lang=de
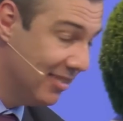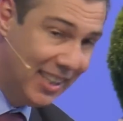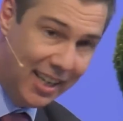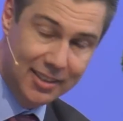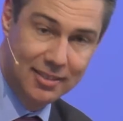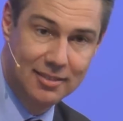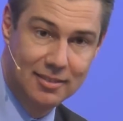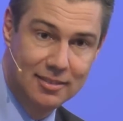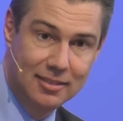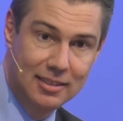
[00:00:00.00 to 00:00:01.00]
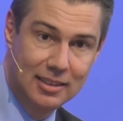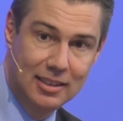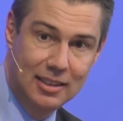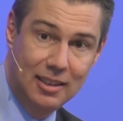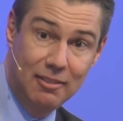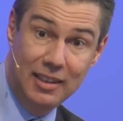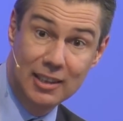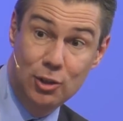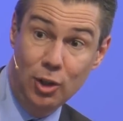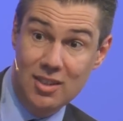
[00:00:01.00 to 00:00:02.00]
Nein,
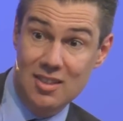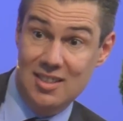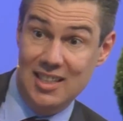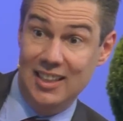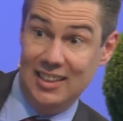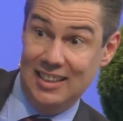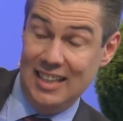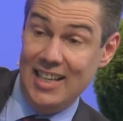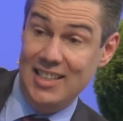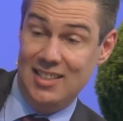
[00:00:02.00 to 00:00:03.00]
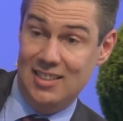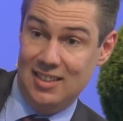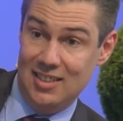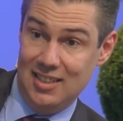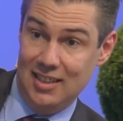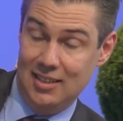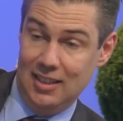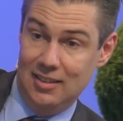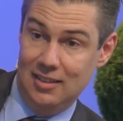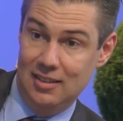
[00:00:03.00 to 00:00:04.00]
weil Gott seinen Geist gesandt
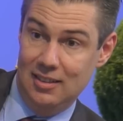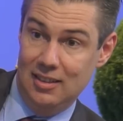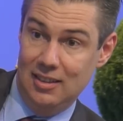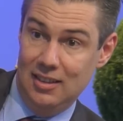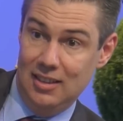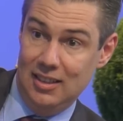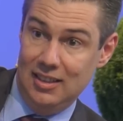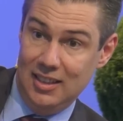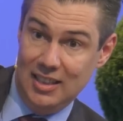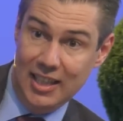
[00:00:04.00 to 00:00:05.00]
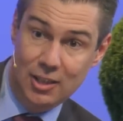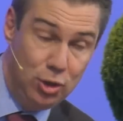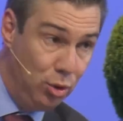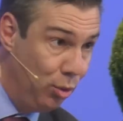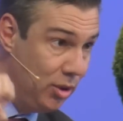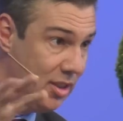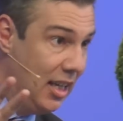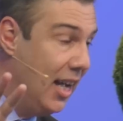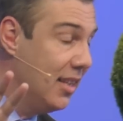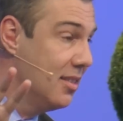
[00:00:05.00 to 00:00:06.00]
hat, der dein totes
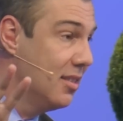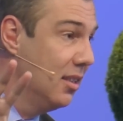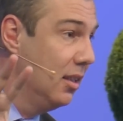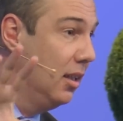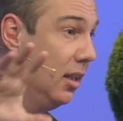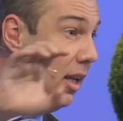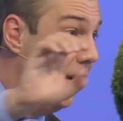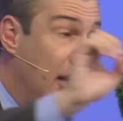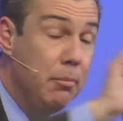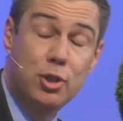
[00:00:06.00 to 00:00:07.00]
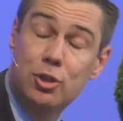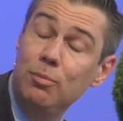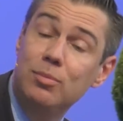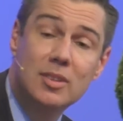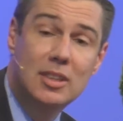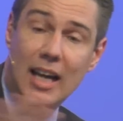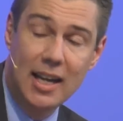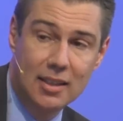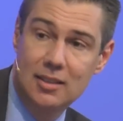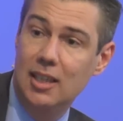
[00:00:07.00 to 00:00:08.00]
Herz an einem bestimmten
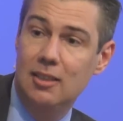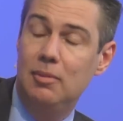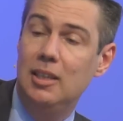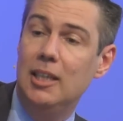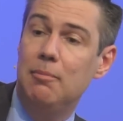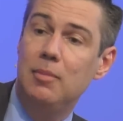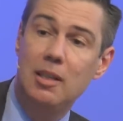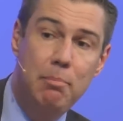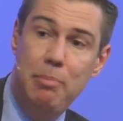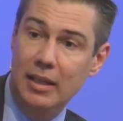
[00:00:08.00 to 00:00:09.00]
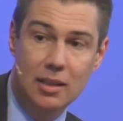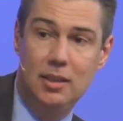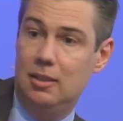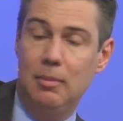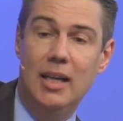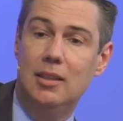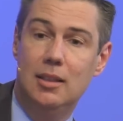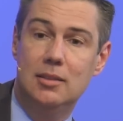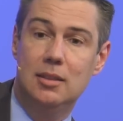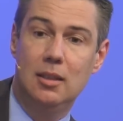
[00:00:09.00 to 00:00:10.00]
Tag in deinem Leben lebendig gemacht
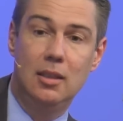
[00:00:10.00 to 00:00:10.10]
hat